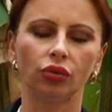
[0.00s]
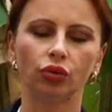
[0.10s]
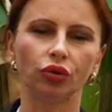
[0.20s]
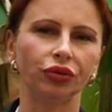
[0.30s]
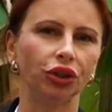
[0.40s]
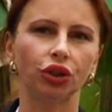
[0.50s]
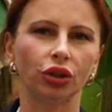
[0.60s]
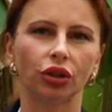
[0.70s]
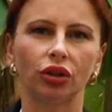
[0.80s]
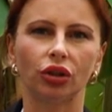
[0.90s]
un
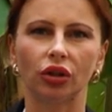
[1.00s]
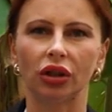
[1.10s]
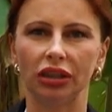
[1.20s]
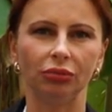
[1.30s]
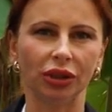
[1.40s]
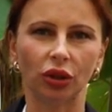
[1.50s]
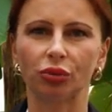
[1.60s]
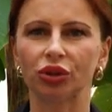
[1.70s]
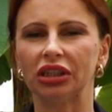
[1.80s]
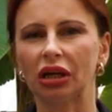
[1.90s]
ufficio adibito
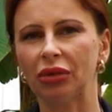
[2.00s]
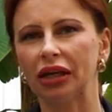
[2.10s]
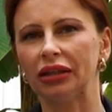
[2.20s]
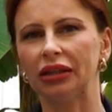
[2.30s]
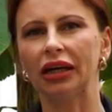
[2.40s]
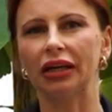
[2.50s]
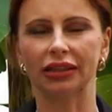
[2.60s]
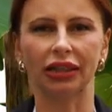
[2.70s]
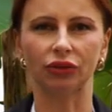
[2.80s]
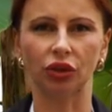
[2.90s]
appositamente a
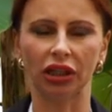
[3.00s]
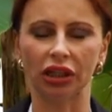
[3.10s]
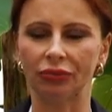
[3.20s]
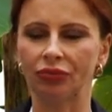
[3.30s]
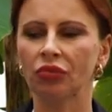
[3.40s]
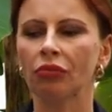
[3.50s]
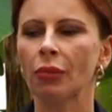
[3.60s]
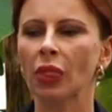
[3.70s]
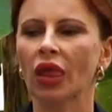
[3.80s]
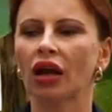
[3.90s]
Schiavonea.
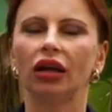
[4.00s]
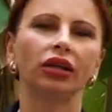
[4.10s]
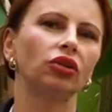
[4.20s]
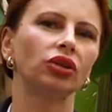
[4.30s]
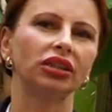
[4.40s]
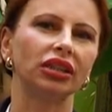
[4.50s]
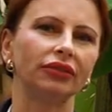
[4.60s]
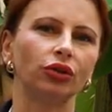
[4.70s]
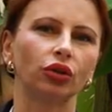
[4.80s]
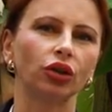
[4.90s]
Le donne si
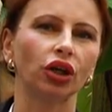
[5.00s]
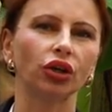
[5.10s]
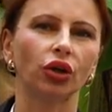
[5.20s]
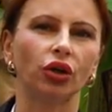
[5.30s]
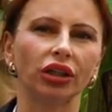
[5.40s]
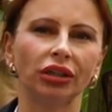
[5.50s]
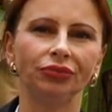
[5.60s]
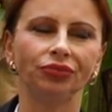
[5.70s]
rivolgono a noi